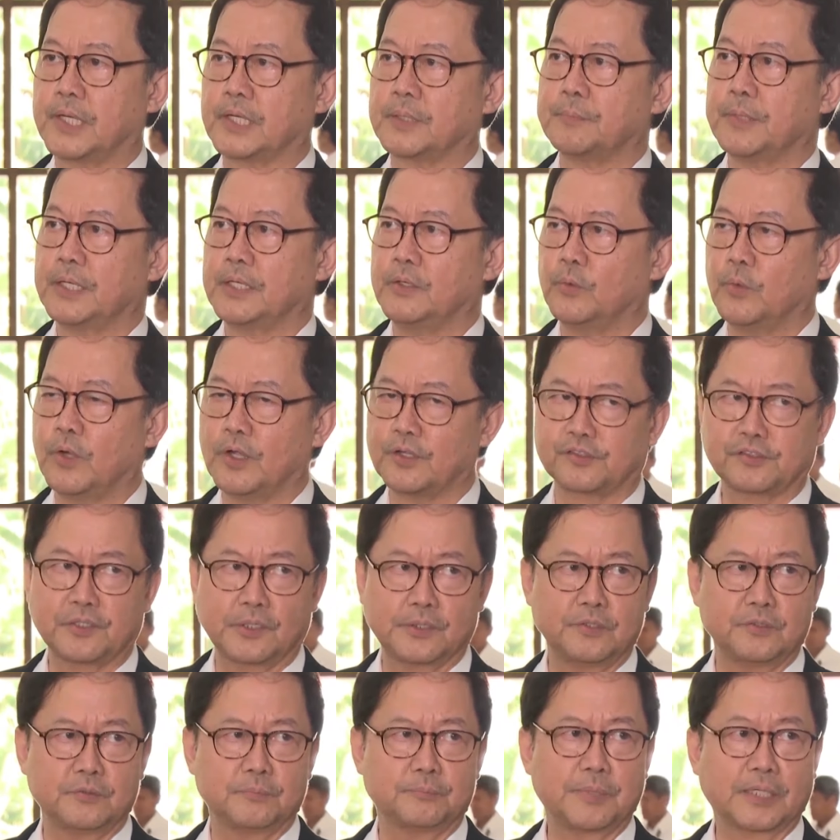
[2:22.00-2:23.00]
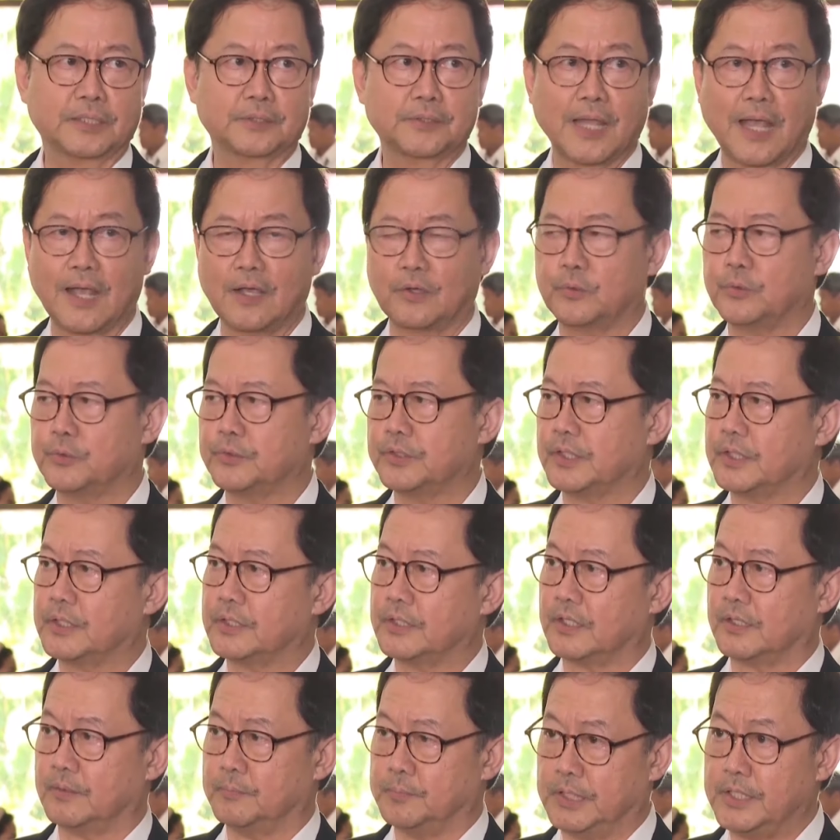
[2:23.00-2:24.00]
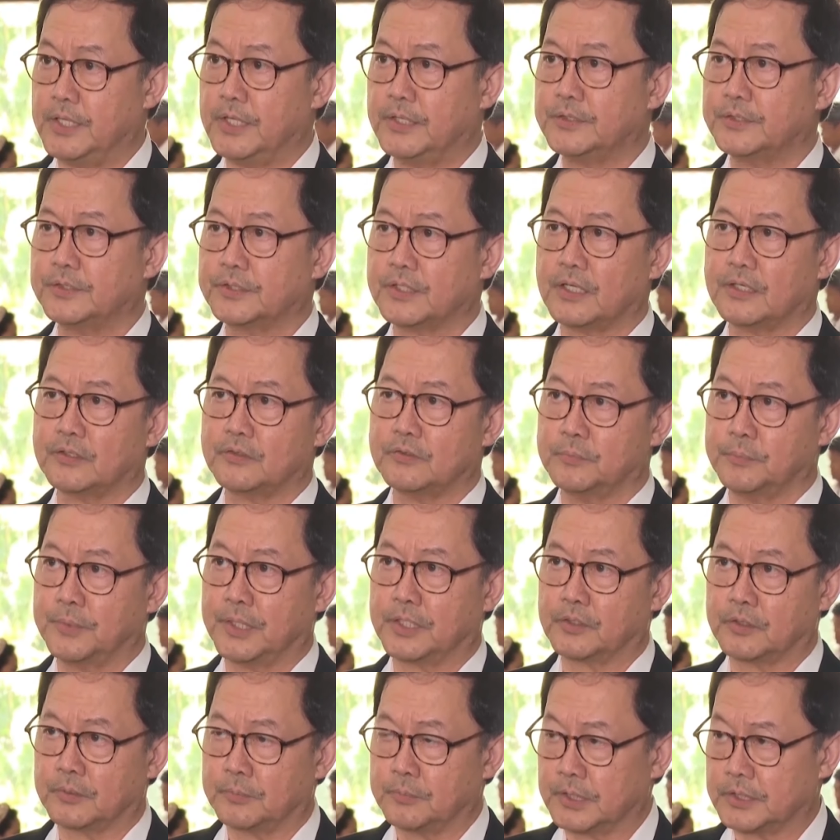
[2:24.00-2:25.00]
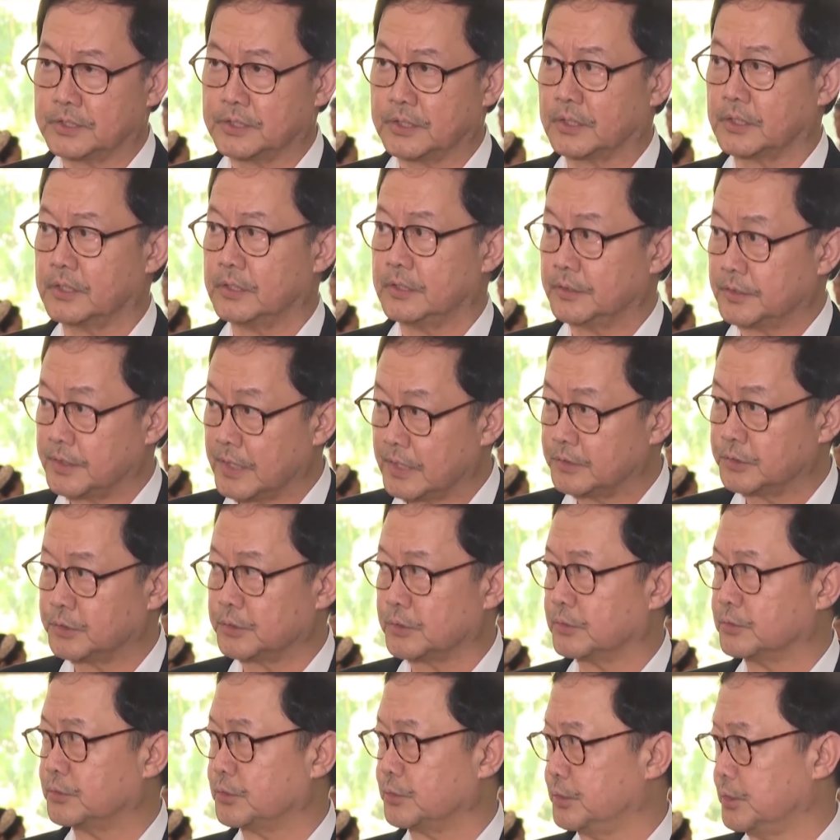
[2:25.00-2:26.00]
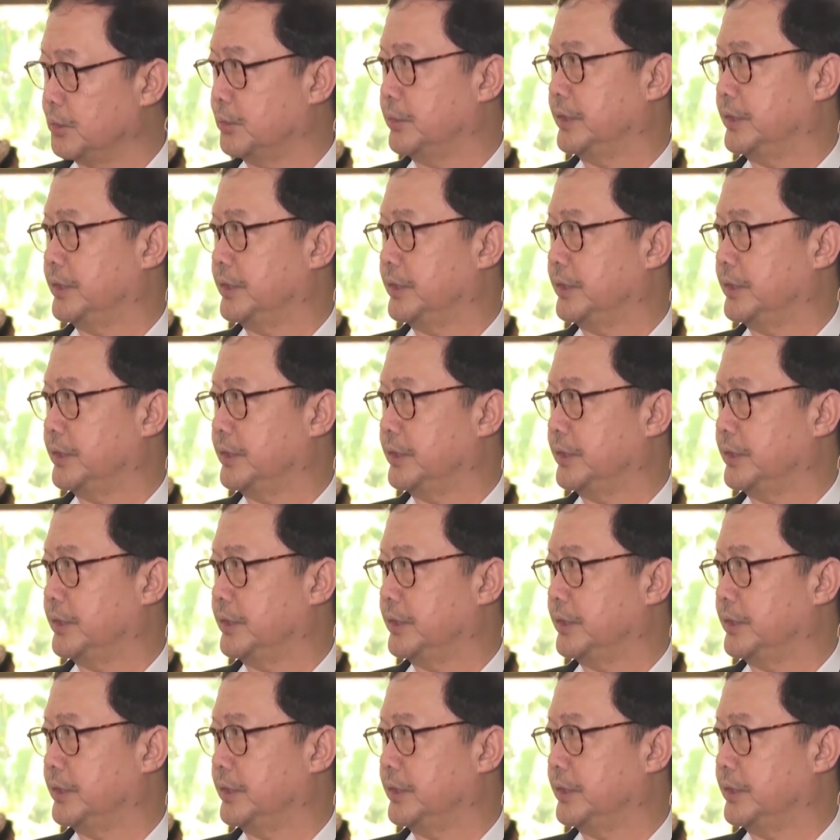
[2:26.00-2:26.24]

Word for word: para maiwasan yung pagtago niya ng ebidensya kung meron man siyang intention to